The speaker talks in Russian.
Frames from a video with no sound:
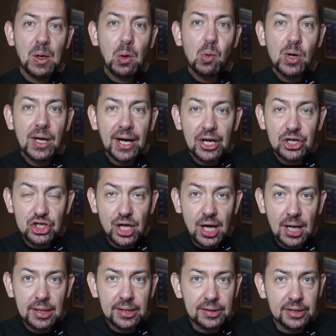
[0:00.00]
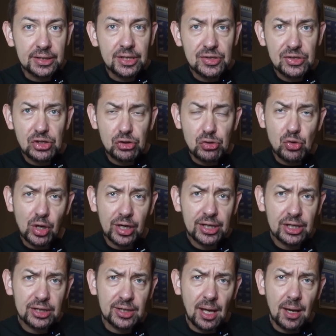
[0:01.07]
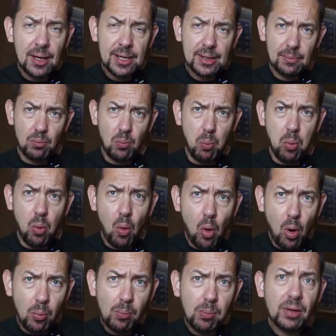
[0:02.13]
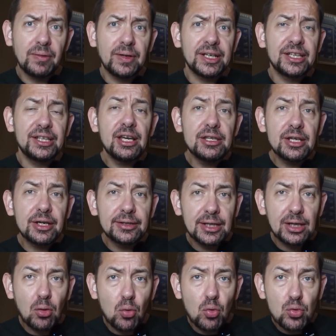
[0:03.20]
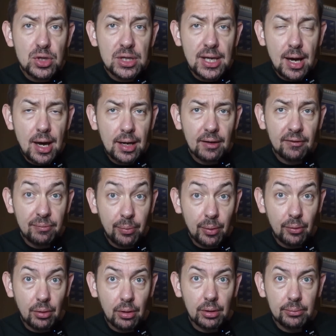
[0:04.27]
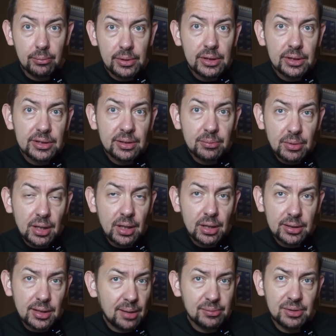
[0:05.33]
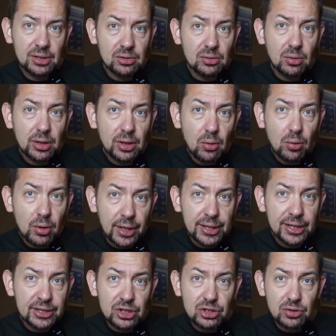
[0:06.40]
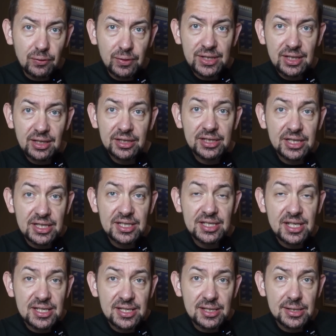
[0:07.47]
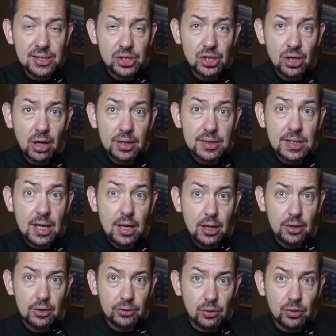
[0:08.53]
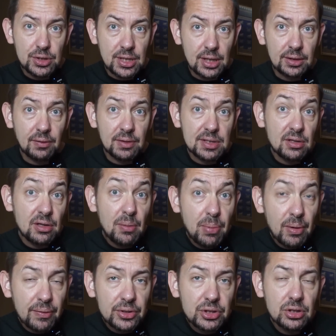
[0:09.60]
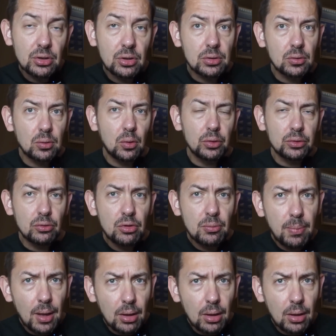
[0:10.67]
угрожали нанесению ракетно-бомбовых, ядерных ударов по мирным городам не только Украины, что вы делаете здесь и сейчас, но и, соответственно, и по Вашингтону, и